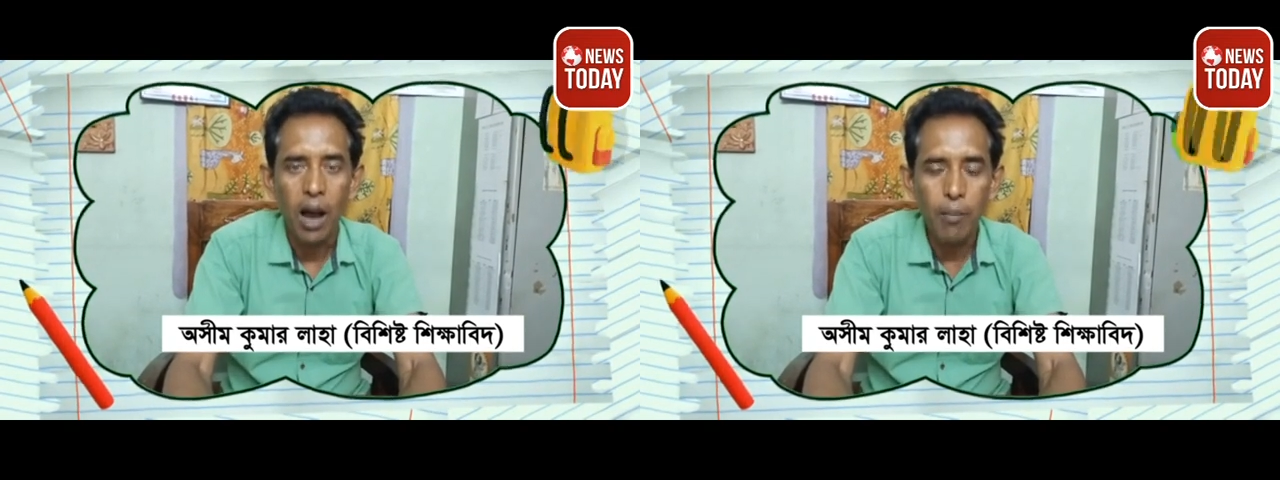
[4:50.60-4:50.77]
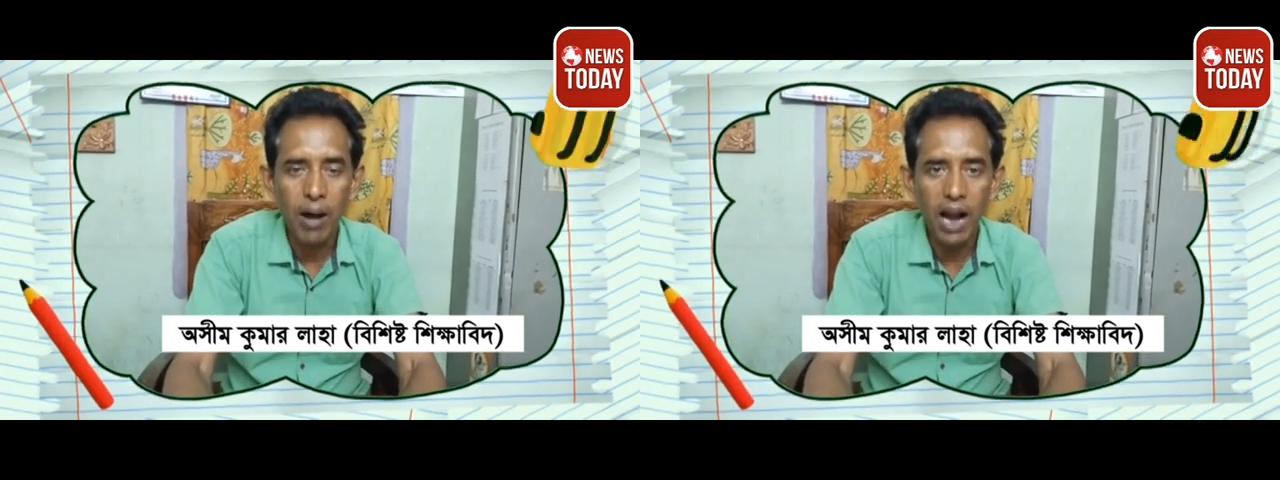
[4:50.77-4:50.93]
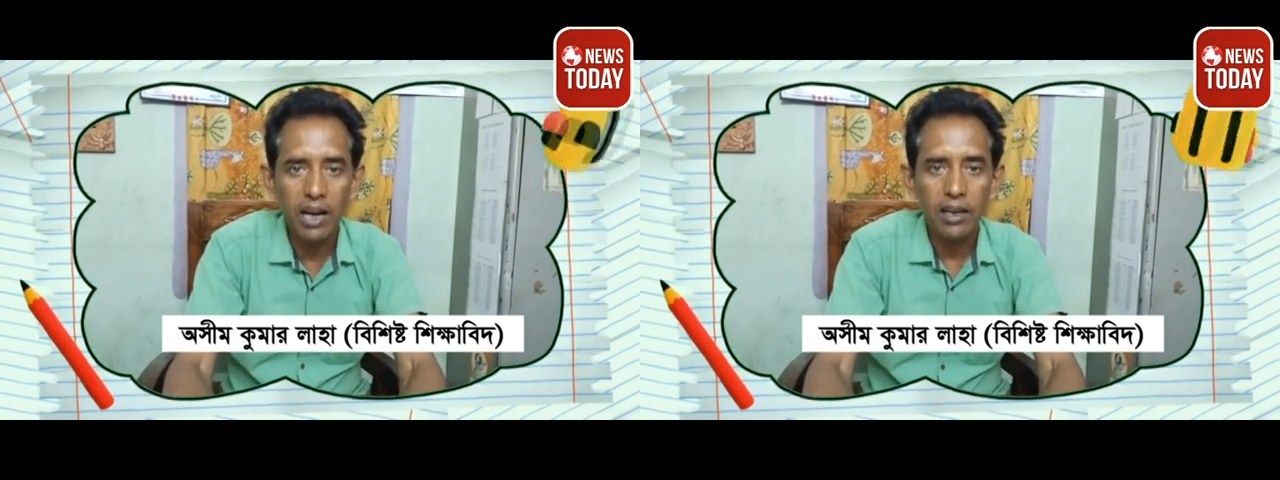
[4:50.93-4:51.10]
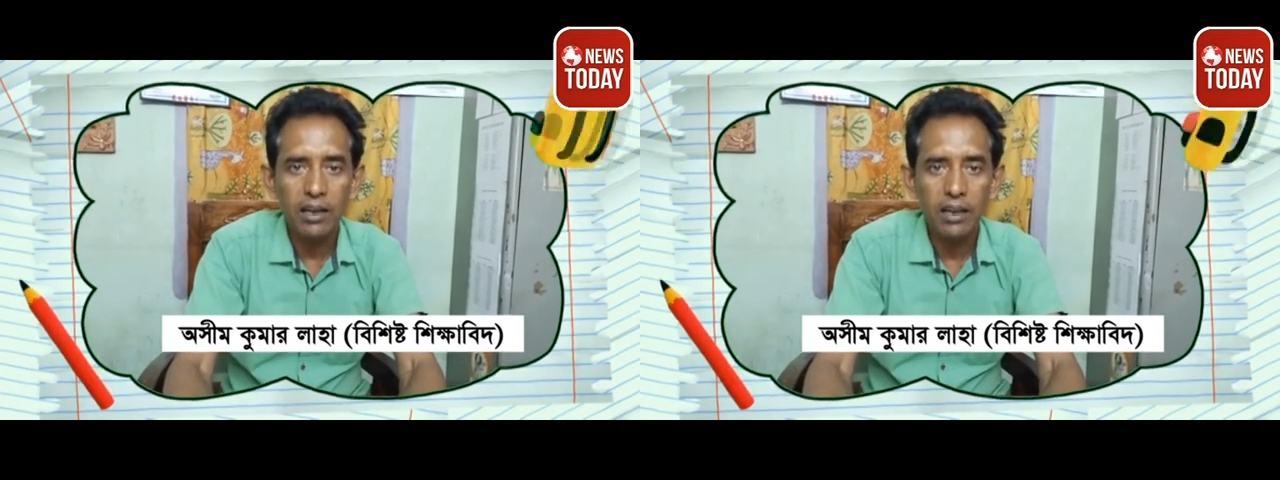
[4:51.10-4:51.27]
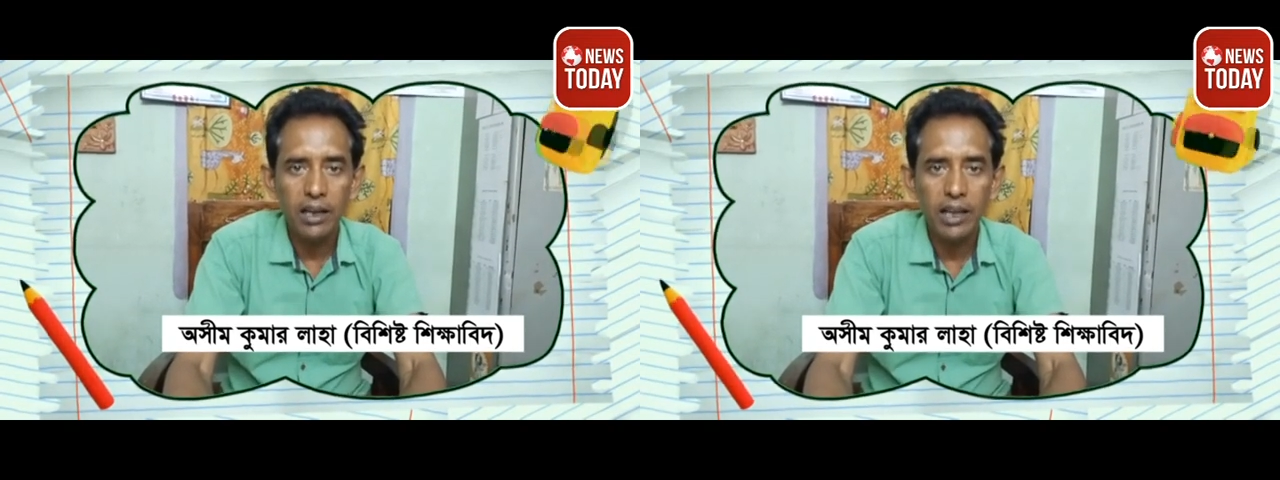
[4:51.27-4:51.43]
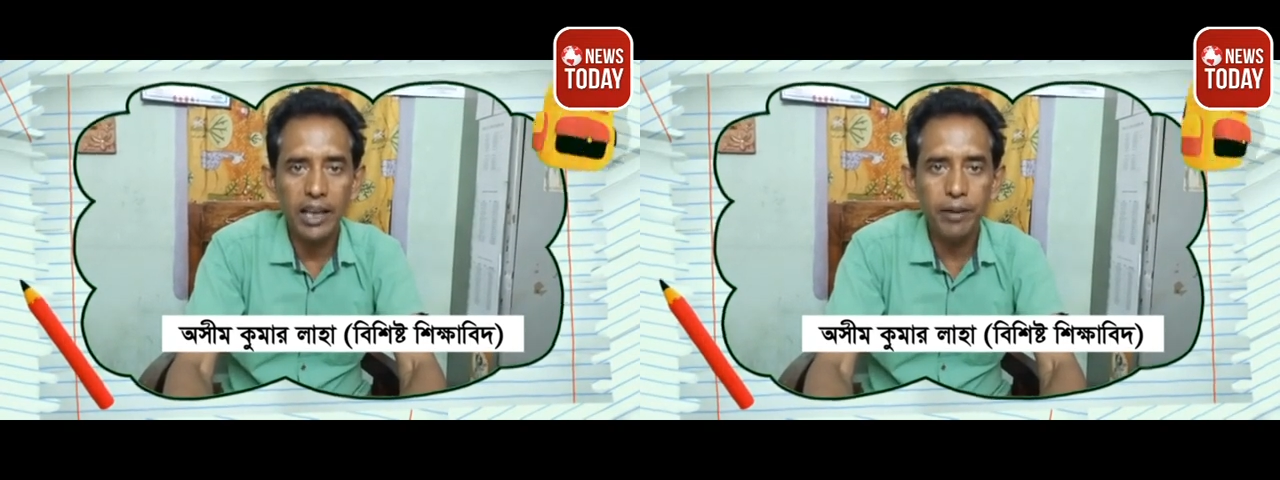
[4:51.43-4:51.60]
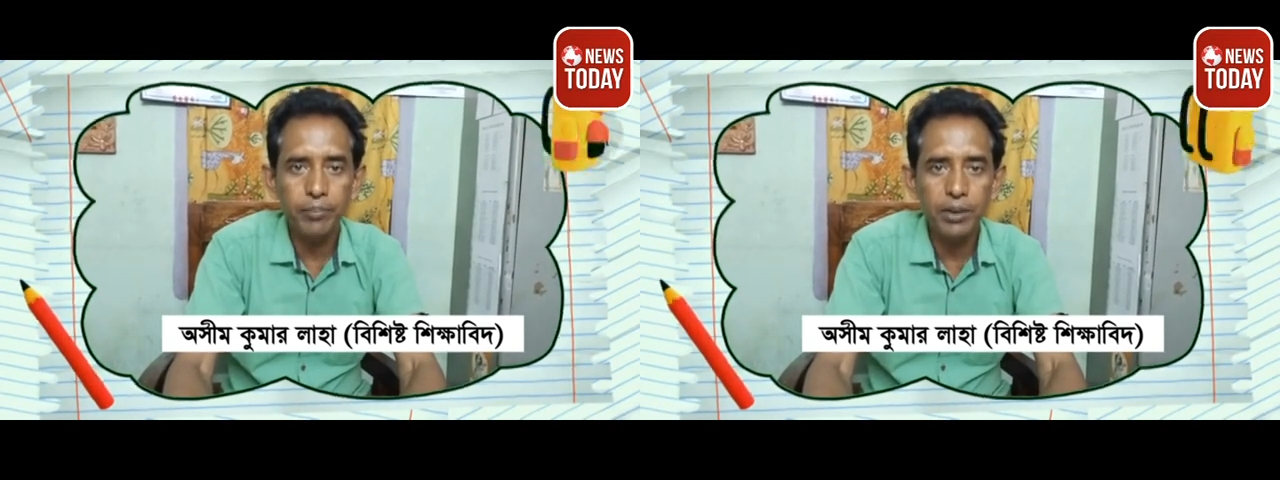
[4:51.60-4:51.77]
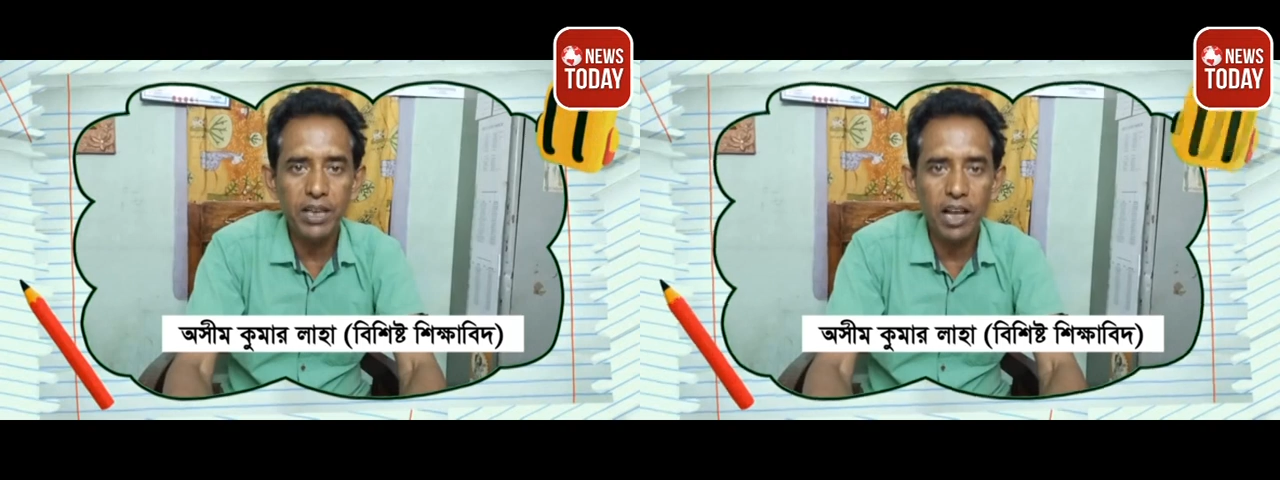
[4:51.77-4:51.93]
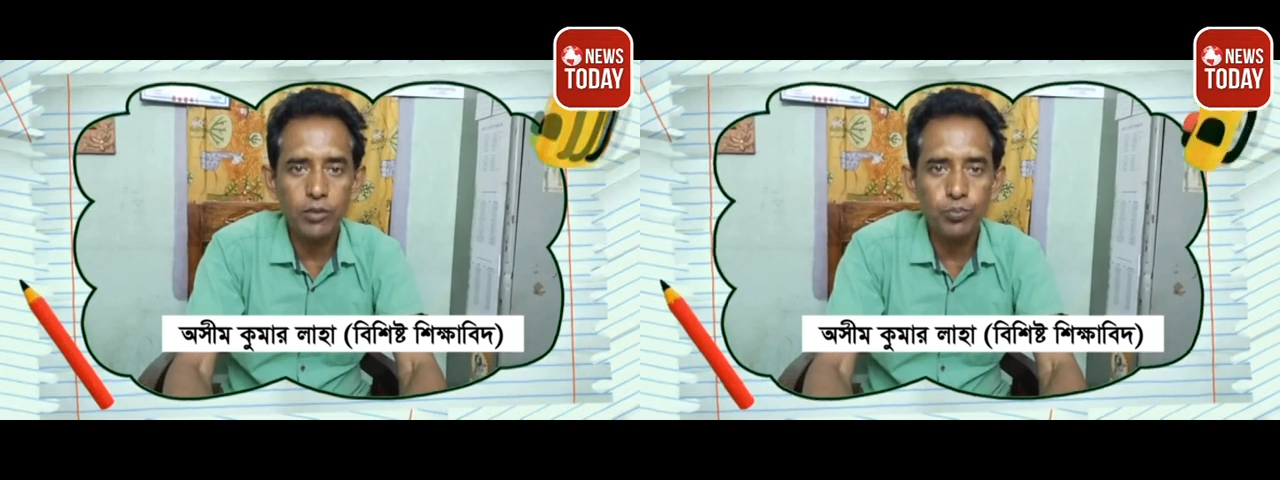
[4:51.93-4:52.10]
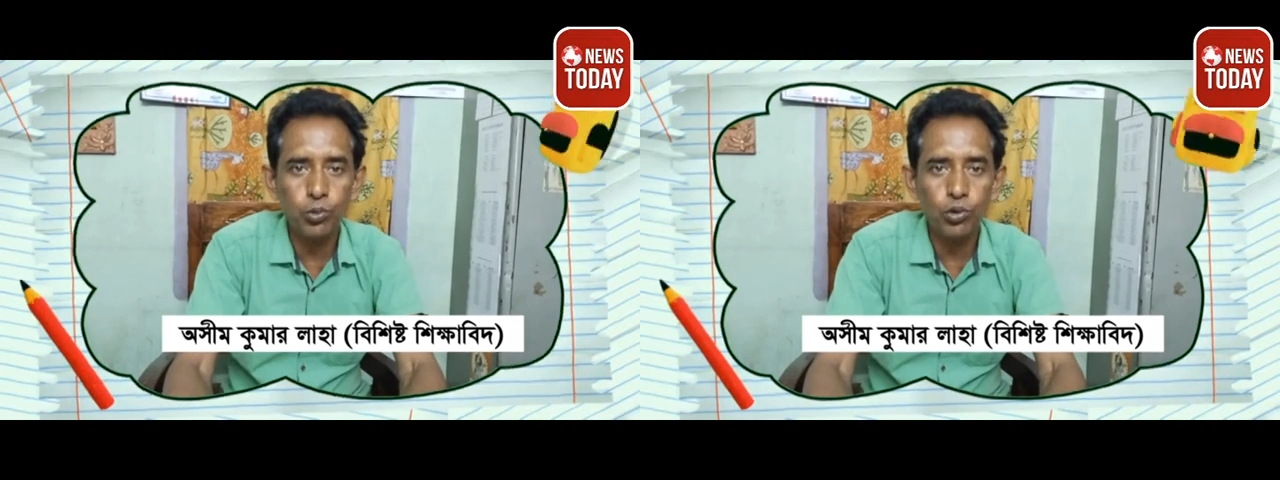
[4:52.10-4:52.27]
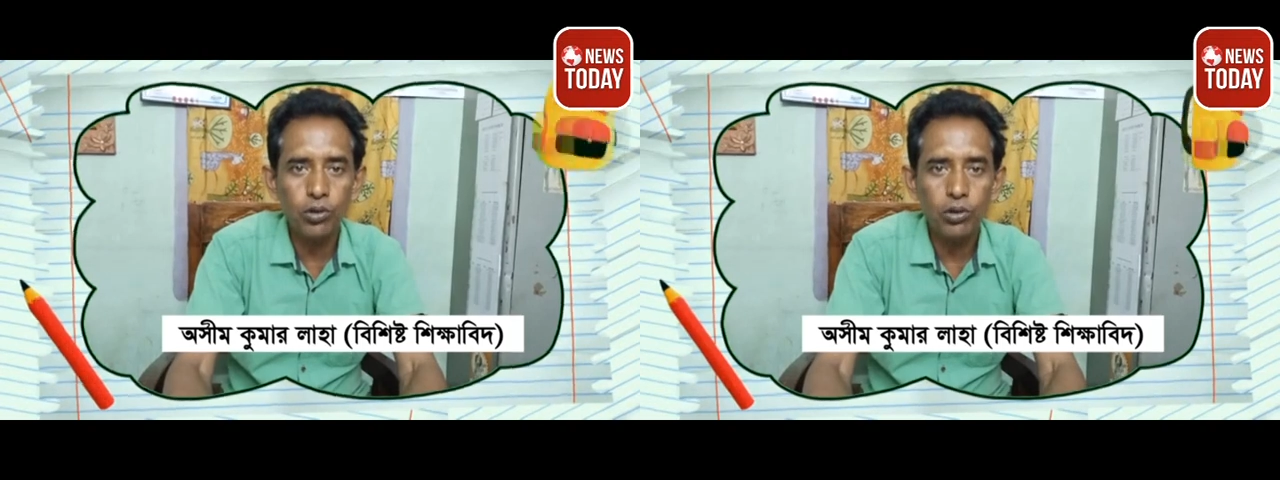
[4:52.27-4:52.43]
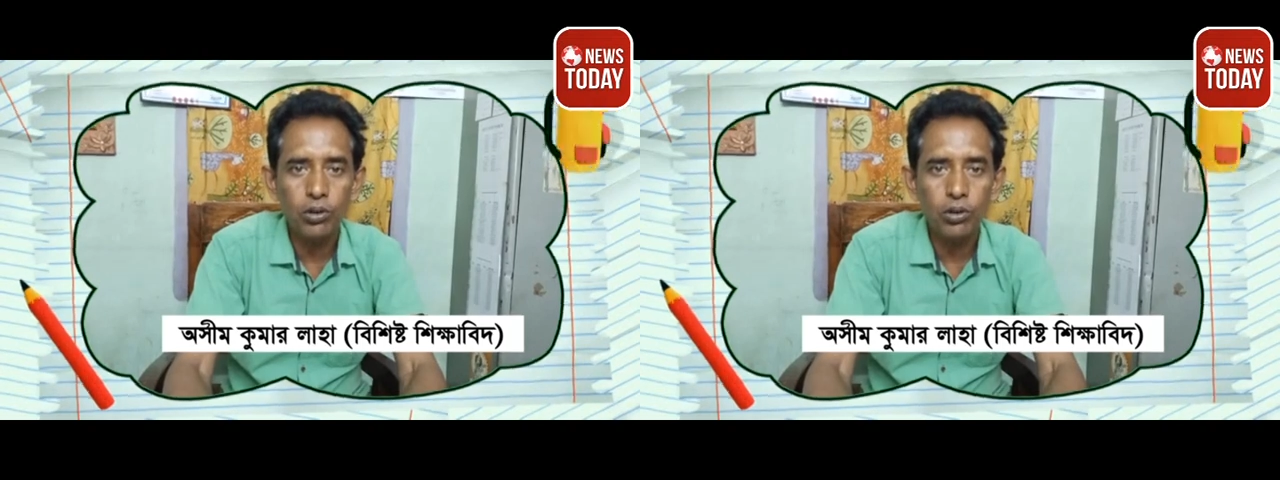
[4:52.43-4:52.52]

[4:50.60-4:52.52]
আমার এএনপি রাজপুর